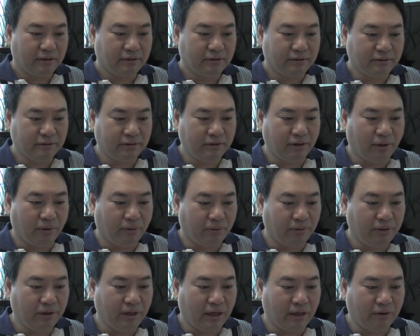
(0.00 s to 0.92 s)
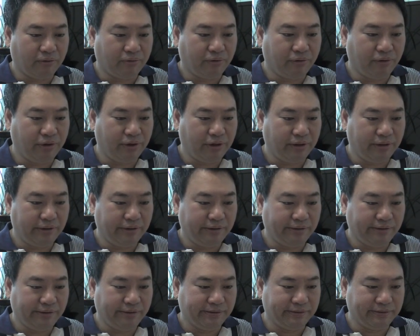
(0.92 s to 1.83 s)
그 영혼이 안고
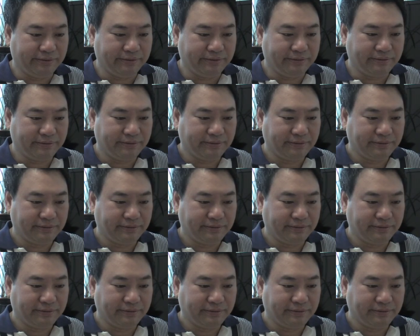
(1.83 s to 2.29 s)
있는